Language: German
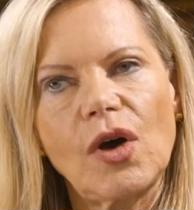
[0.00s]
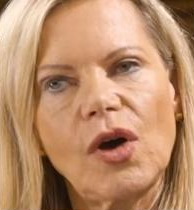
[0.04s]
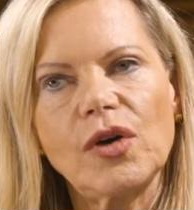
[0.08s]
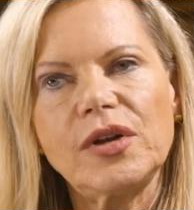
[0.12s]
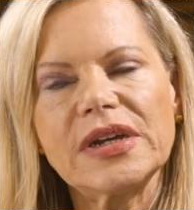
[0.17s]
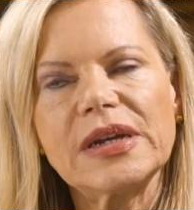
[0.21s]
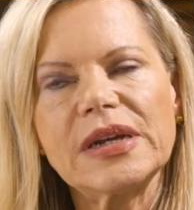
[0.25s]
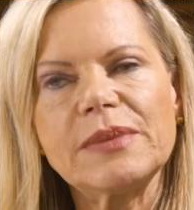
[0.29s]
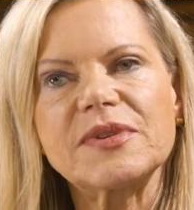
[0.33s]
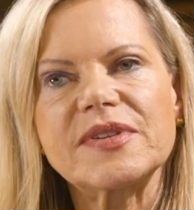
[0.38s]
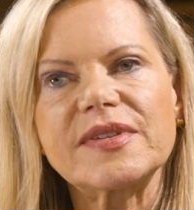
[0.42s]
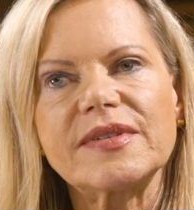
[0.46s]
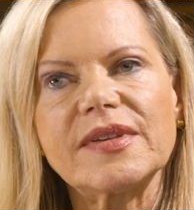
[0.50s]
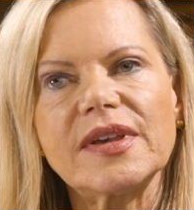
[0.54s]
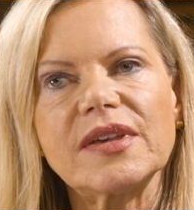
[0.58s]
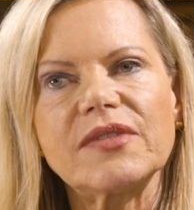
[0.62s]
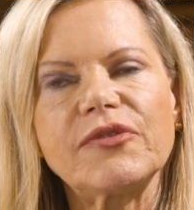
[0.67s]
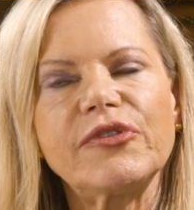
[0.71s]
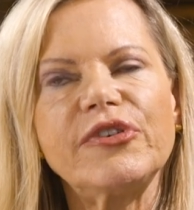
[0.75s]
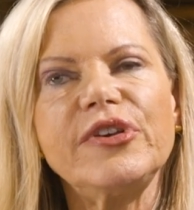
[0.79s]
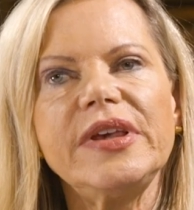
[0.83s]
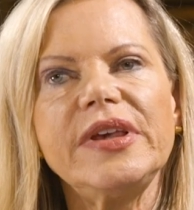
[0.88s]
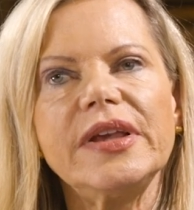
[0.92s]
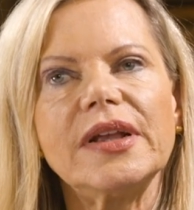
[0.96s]
Oh, da gibt es
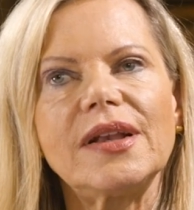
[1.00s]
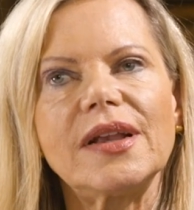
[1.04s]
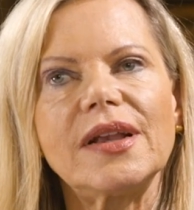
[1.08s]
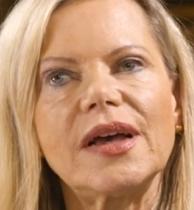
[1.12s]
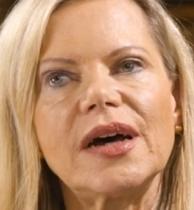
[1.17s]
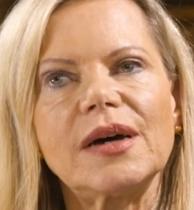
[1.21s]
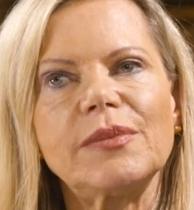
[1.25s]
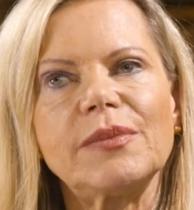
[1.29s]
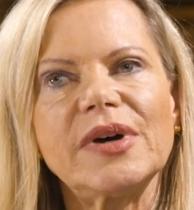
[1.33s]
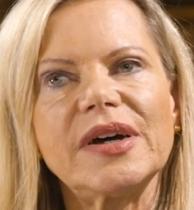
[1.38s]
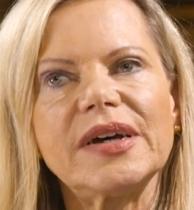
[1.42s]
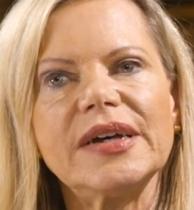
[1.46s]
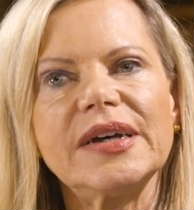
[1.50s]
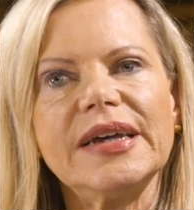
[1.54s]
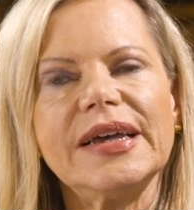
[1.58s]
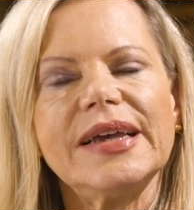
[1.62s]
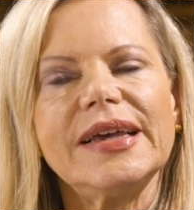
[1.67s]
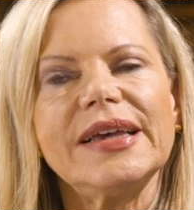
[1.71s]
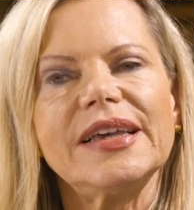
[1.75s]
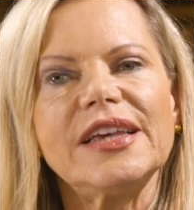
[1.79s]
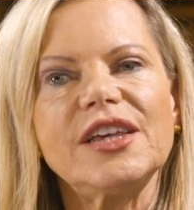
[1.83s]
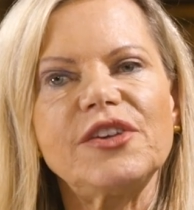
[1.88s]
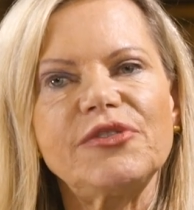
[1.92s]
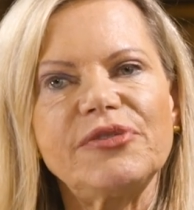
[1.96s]
sehr viel, aber
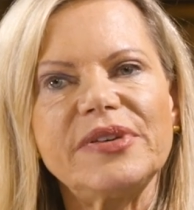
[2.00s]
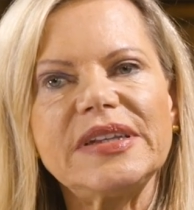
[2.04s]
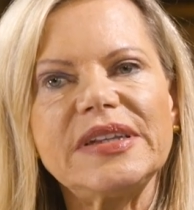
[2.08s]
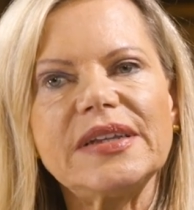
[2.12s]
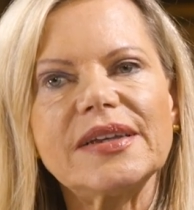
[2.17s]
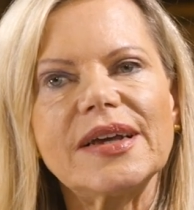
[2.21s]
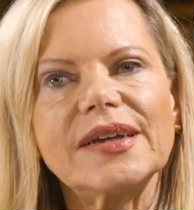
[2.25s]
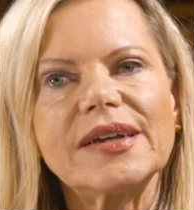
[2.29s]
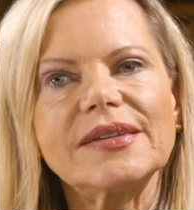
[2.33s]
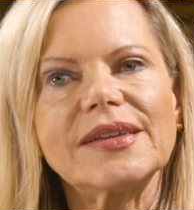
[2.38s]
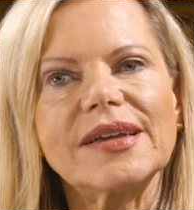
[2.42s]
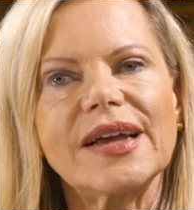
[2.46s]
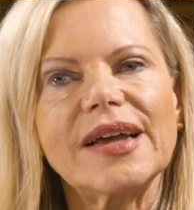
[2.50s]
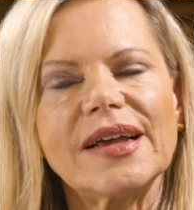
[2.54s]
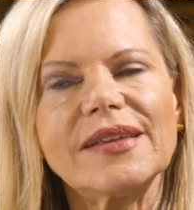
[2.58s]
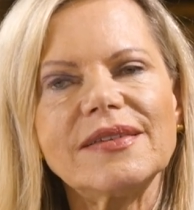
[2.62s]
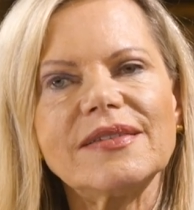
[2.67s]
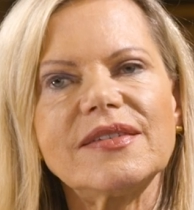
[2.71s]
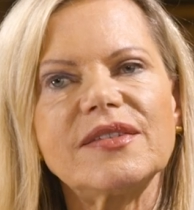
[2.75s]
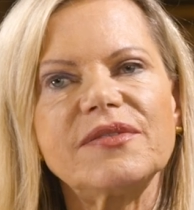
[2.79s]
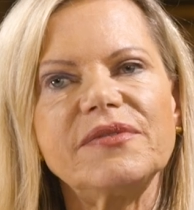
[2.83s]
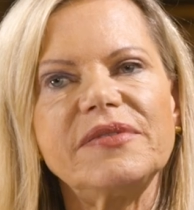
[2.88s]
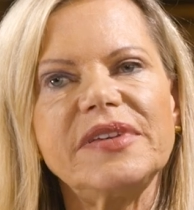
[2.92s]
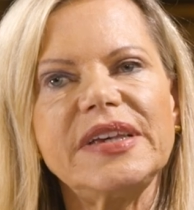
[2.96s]
ich finde
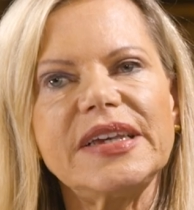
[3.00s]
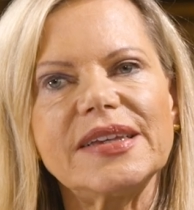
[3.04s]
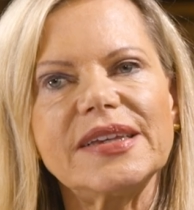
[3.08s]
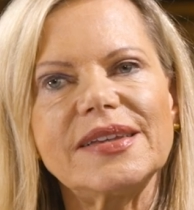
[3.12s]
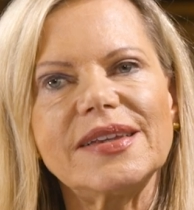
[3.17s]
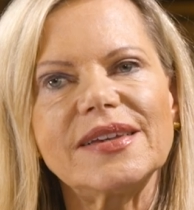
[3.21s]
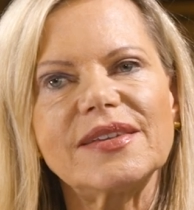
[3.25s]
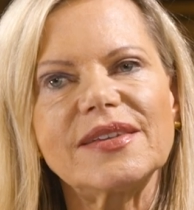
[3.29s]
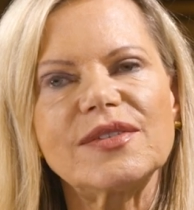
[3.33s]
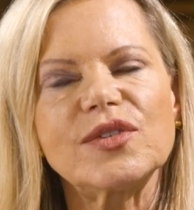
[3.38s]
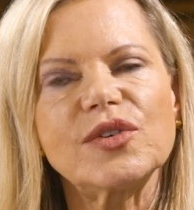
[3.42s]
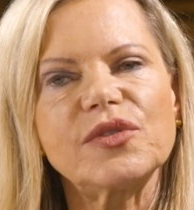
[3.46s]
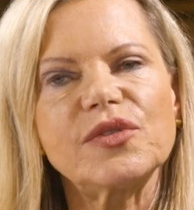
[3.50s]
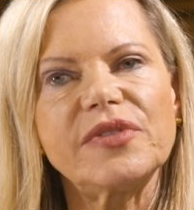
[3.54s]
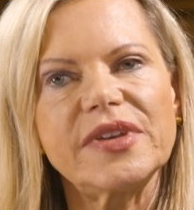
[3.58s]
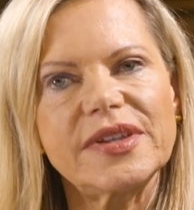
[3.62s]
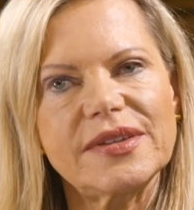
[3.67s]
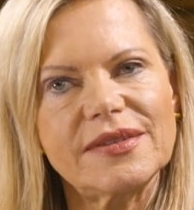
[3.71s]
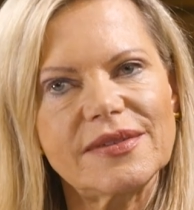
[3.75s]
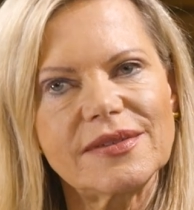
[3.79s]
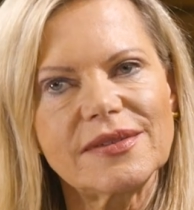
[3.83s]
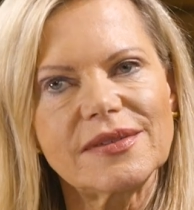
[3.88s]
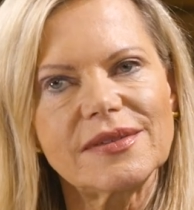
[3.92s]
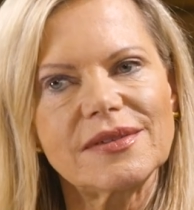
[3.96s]
ganz wichtig zu
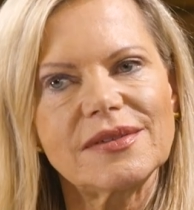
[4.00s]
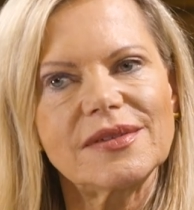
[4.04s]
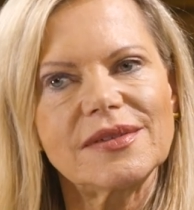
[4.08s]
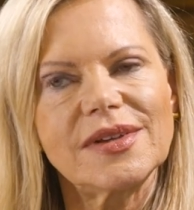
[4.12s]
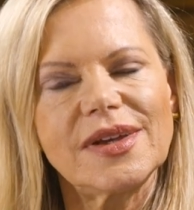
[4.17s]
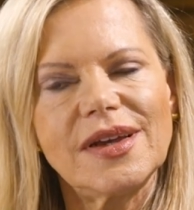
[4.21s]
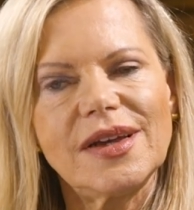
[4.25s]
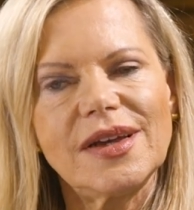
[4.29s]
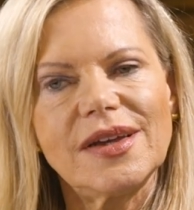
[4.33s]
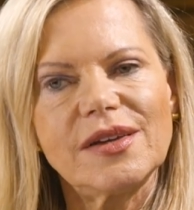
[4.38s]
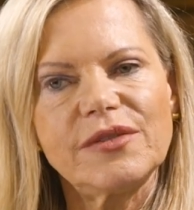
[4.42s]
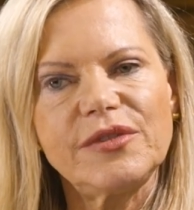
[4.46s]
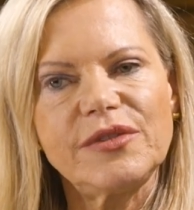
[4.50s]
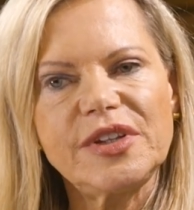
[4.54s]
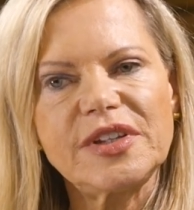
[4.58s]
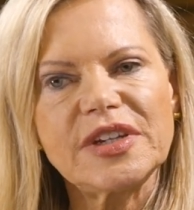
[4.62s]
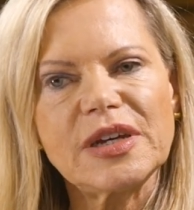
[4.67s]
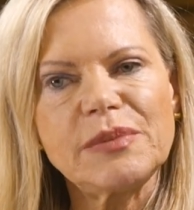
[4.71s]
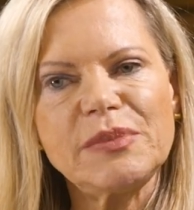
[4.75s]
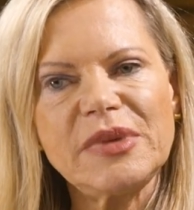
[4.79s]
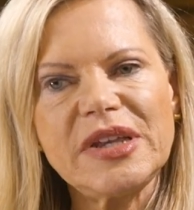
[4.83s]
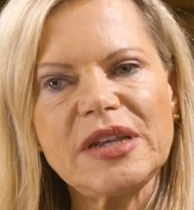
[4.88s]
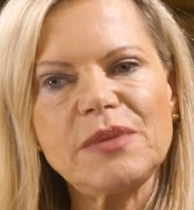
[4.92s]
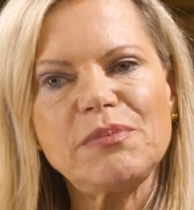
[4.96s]
wissen,
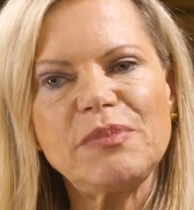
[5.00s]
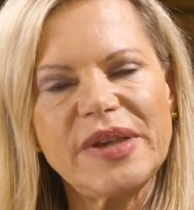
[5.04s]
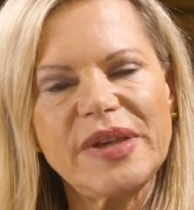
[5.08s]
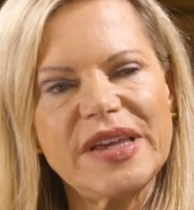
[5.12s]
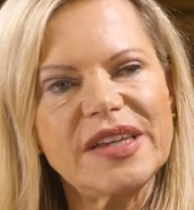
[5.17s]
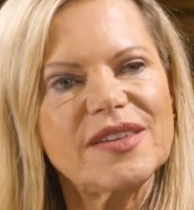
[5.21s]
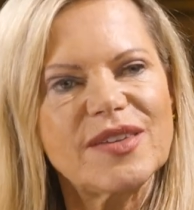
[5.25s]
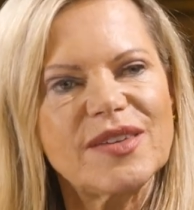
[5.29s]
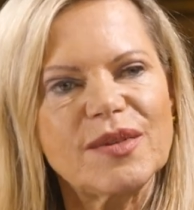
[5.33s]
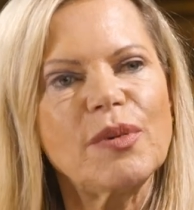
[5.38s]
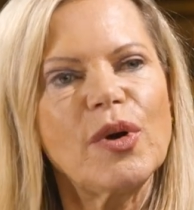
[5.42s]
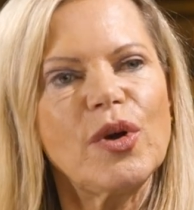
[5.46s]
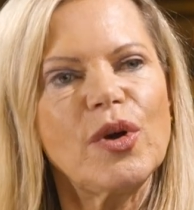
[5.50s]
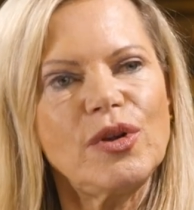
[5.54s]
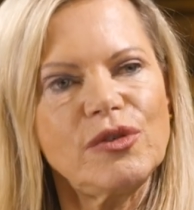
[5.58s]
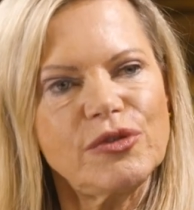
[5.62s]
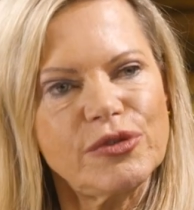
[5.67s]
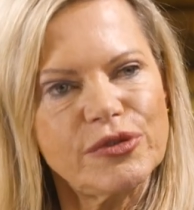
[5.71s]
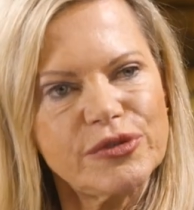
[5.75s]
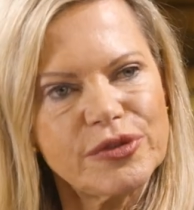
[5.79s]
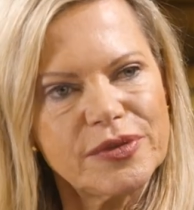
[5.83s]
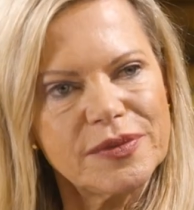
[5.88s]
Vitamin B12,